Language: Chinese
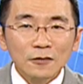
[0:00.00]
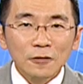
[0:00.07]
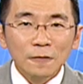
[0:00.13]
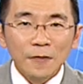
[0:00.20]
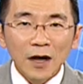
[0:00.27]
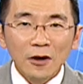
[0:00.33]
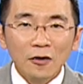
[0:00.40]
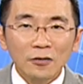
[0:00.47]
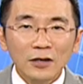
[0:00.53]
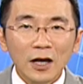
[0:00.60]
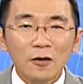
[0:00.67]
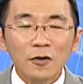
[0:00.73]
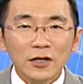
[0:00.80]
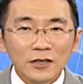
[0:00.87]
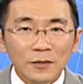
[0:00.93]
去放空的。
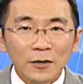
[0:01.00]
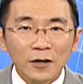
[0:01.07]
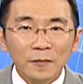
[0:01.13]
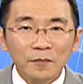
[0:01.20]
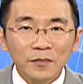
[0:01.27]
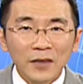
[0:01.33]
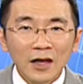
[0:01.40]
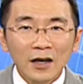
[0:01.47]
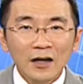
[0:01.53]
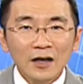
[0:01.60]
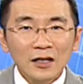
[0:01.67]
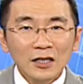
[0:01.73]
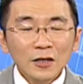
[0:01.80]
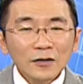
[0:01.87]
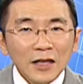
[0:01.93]
为什么？
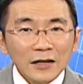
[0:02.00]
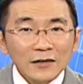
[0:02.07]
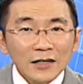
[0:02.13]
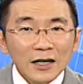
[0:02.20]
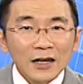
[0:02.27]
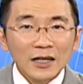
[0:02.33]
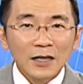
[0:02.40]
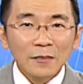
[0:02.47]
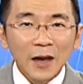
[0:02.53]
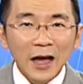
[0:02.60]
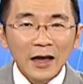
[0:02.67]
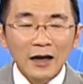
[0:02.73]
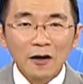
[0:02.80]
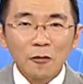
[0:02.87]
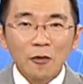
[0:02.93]
因为在这个礼
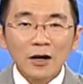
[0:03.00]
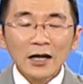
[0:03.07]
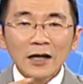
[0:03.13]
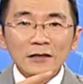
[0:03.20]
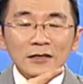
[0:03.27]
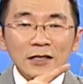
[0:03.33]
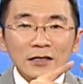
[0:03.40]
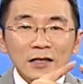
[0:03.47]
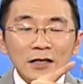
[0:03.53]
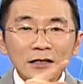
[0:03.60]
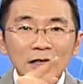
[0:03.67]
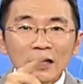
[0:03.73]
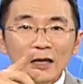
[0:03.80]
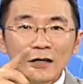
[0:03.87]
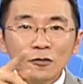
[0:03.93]
拜，王良曾经
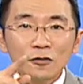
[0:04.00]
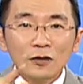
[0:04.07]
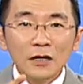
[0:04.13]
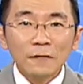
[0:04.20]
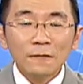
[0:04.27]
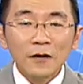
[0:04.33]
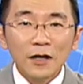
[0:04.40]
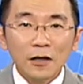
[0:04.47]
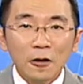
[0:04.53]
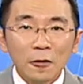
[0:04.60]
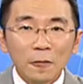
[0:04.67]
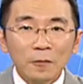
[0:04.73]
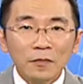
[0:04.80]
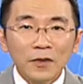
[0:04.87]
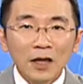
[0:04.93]
提出一份哦，
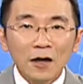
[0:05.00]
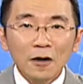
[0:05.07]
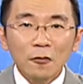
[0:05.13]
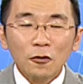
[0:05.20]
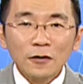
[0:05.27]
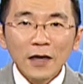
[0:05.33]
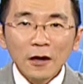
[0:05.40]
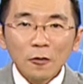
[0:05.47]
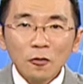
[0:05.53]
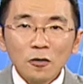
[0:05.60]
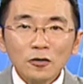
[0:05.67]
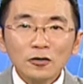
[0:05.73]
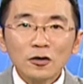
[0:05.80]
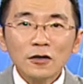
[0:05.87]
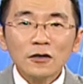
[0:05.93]
我在
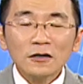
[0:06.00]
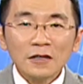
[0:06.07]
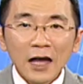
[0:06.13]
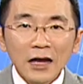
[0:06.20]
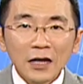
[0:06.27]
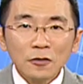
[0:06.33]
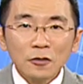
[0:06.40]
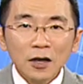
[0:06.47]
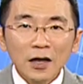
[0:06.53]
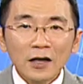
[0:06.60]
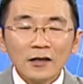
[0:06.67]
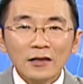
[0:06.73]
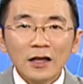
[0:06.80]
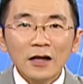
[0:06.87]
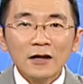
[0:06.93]
过去三个月
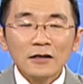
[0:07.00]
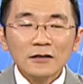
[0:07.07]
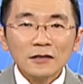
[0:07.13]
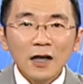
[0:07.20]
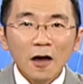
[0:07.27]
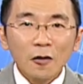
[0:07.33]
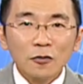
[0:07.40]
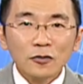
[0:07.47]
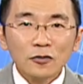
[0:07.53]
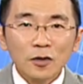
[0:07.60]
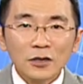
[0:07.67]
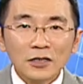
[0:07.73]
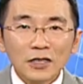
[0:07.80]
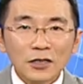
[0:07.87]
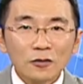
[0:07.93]
的操
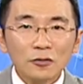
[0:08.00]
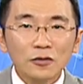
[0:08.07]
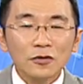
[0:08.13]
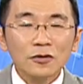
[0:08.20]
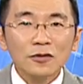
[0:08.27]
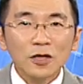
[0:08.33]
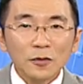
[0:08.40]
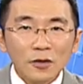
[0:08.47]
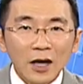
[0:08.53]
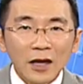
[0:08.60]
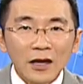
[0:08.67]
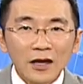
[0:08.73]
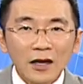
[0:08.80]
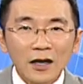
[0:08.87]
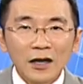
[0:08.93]
作记录，对不对？
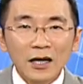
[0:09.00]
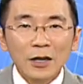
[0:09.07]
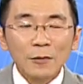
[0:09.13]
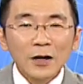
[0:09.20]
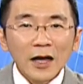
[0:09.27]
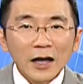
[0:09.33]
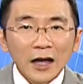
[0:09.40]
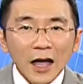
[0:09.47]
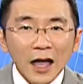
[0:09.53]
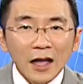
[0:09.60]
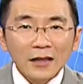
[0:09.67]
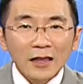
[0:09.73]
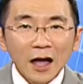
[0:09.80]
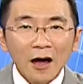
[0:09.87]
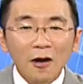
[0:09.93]
你们可以
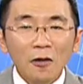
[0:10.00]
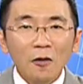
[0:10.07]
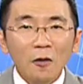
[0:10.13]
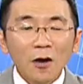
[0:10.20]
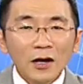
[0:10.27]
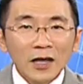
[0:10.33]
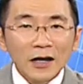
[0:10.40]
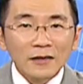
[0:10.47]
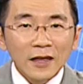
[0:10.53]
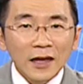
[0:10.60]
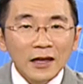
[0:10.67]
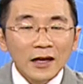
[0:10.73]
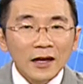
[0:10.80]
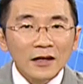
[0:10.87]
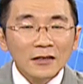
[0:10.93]
看到王良的
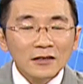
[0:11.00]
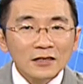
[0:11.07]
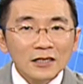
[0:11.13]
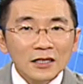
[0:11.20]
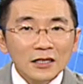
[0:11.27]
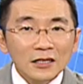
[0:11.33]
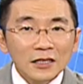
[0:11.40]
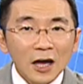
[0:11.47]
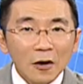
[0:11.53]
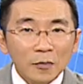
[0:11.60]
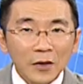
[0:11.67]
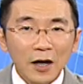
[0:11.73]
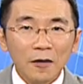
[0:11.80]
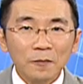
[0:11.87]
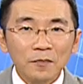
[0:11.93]
一个绩效
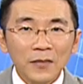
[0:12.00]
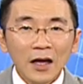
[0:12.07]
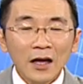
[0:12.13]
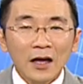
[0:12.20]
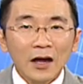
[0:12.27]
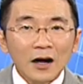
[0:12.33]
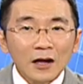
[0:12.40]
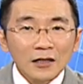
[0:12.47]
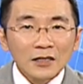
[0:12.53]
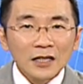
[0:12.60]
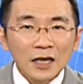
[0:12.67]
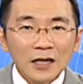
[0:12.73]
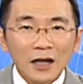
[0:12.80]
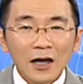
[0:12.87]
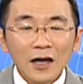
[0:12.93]
表，而
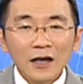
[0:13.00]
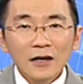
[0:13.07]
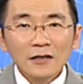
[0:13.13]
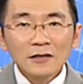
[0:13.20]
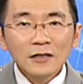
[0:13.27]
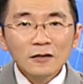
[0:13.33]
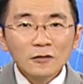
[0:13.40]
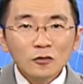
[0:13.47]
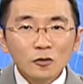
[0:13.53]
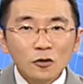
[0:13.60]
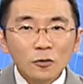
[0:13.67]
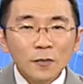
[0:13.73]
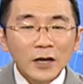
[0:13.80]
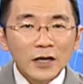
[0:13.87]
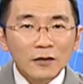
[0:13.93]
且呢是逐
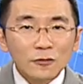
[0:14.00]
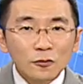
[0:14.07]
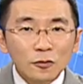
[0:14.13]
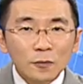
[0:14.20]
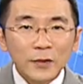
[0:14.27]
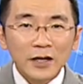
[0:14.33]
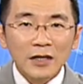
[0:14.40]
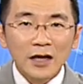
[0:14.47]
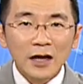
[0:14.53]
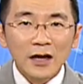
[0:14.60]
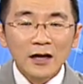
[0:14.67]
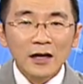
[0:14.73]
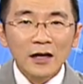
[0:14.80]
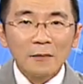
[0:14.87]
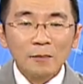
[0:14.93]
笔逐笔的
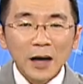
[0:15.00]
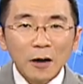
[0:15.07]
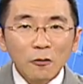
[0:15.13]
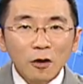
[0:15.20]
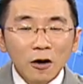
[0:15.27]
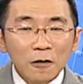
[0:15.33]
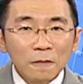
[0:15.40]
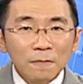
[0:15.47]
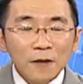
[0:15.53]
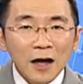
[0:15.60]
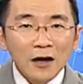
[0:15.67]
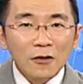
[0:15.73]
把我放